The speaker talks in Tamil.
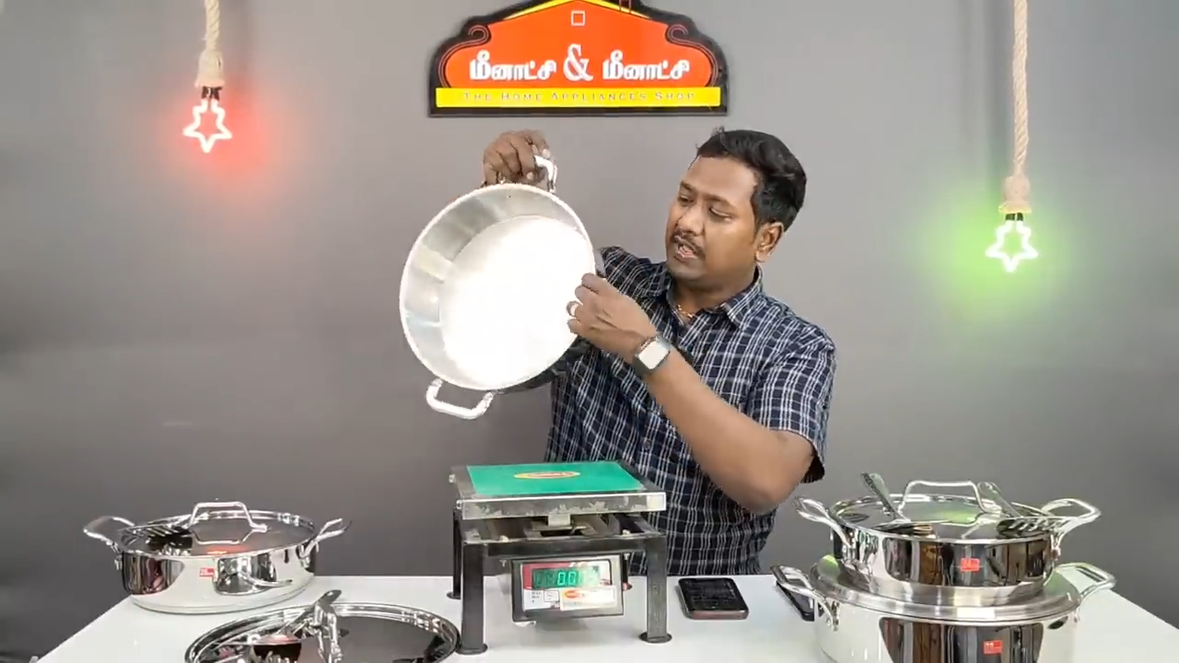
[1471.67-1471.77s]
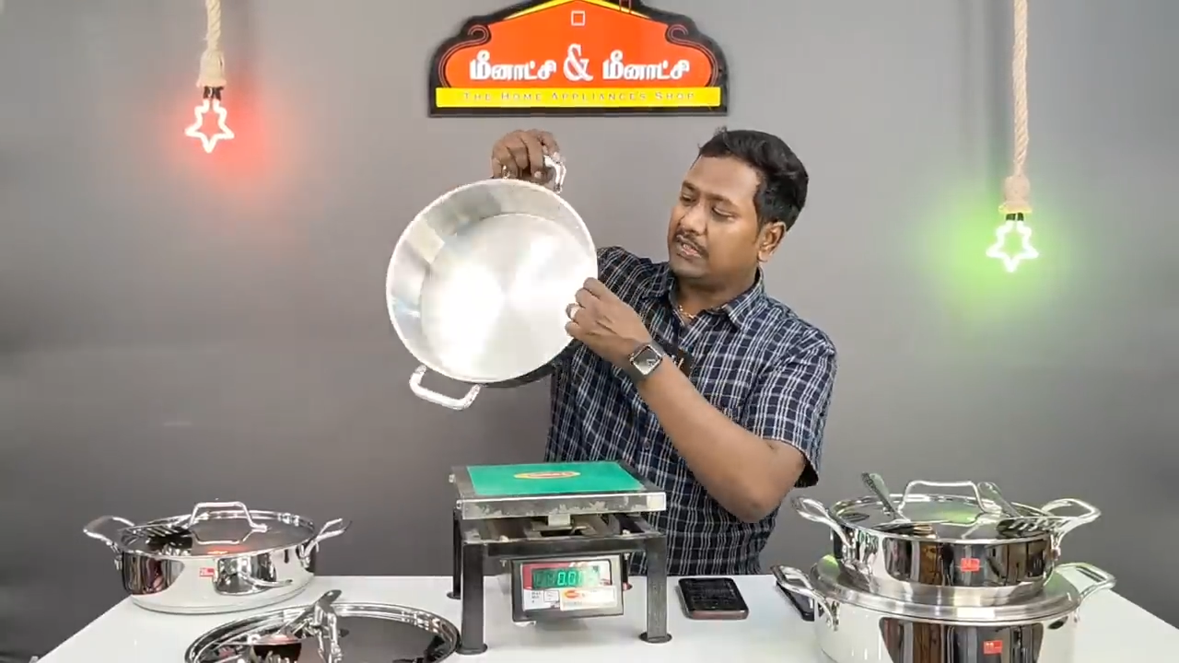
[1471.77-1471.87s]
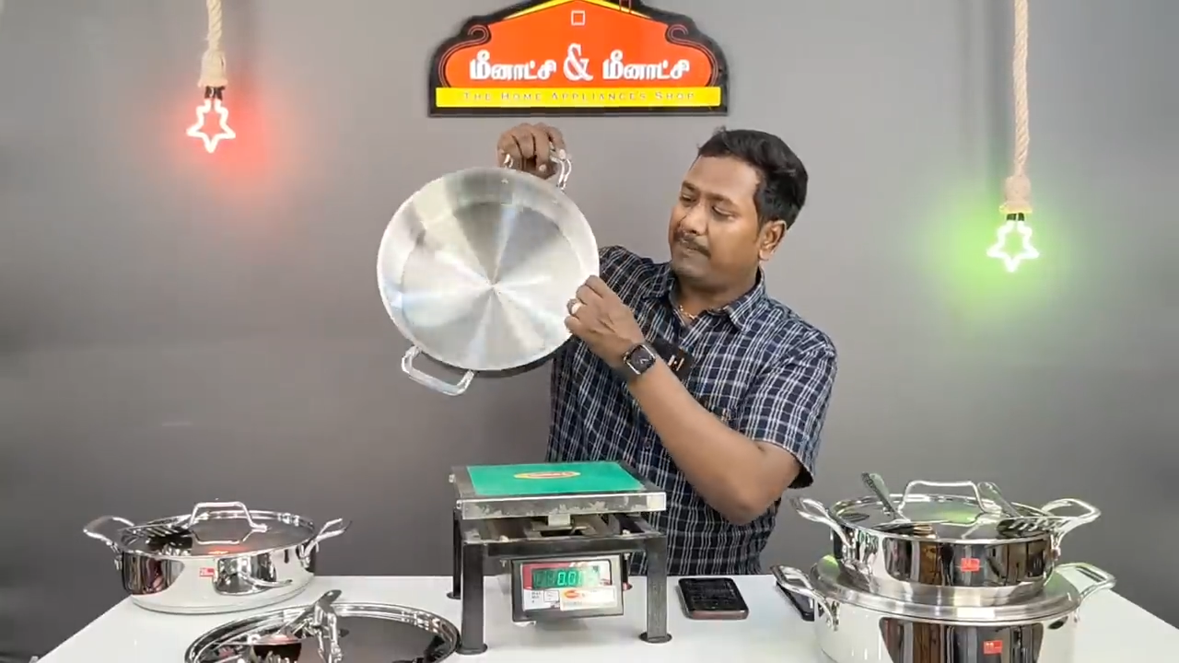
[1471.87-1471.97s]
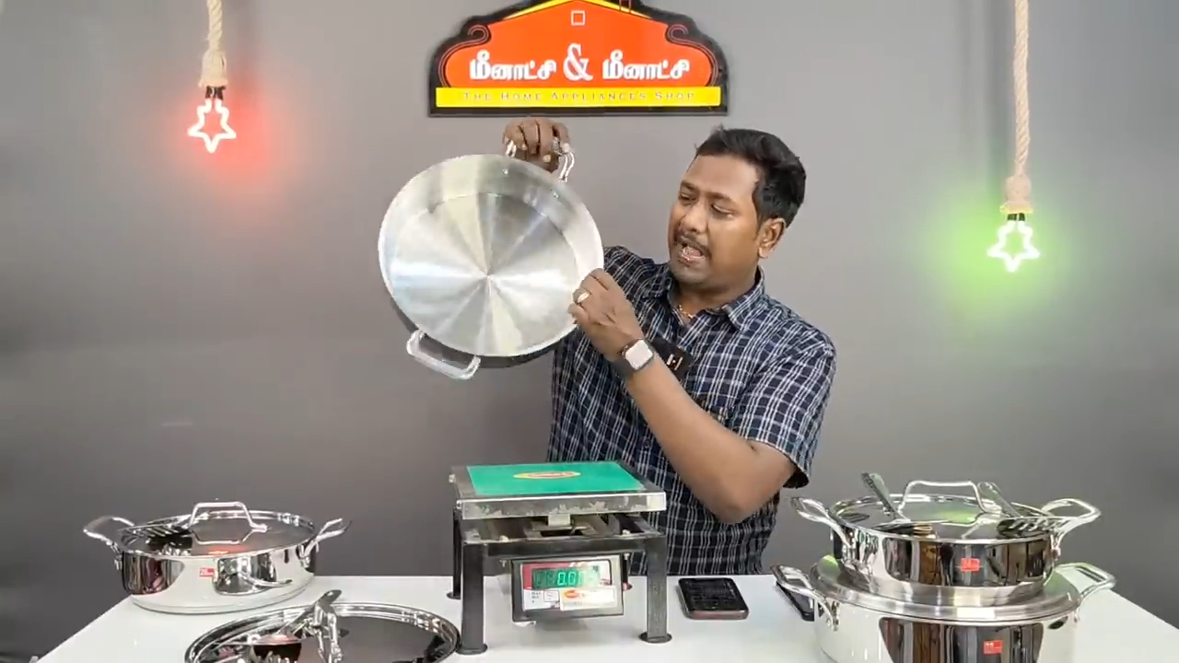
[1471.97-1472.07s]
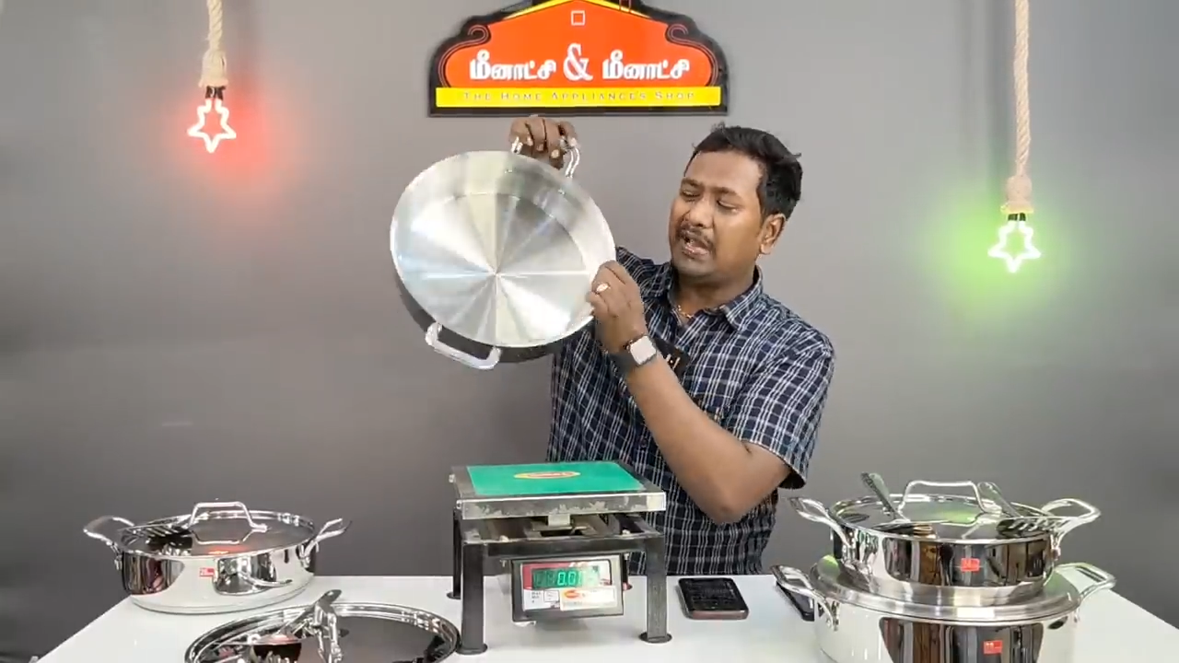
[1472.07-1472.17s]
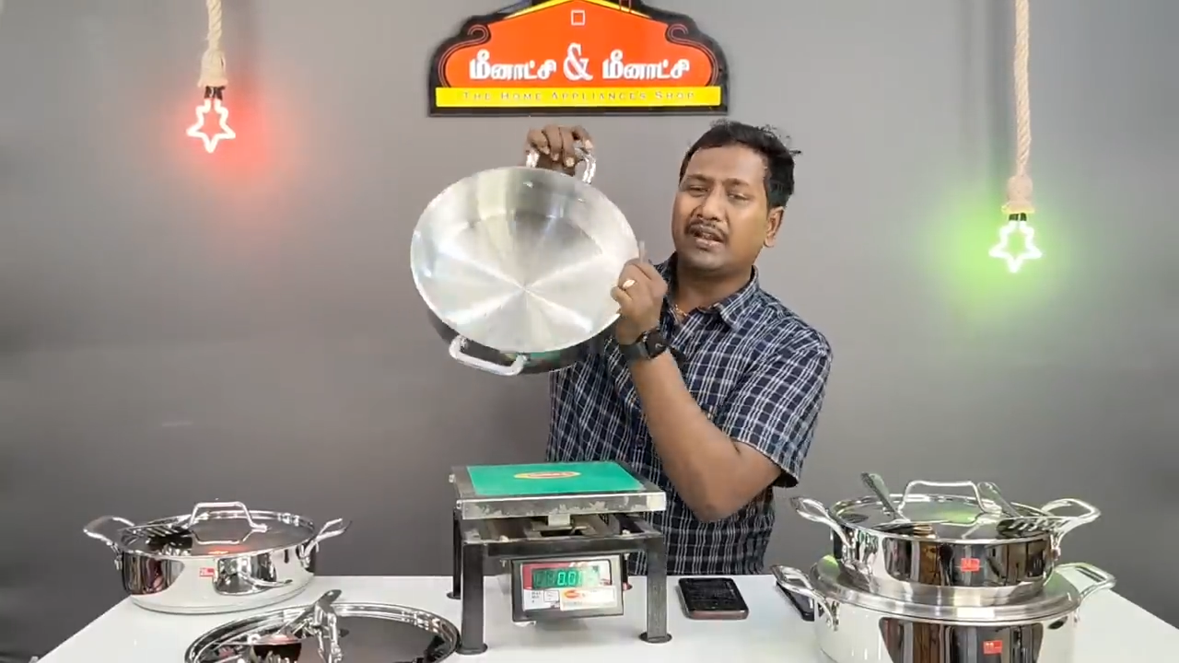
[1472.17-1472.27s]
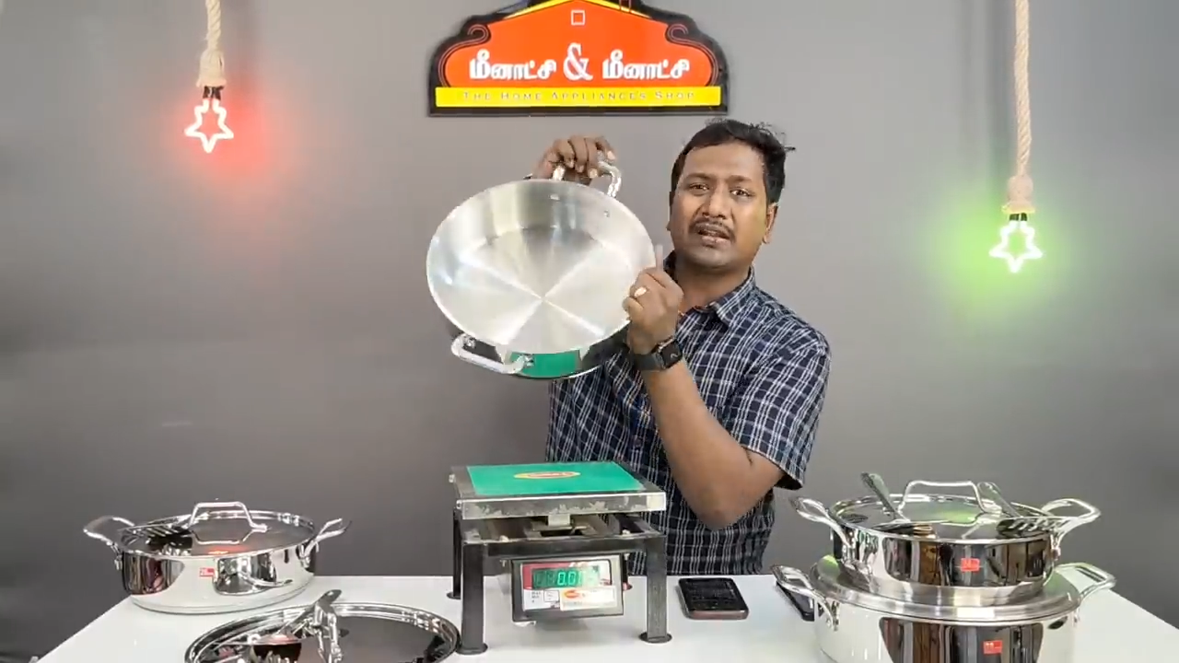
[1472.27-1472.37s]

இந்த மேலே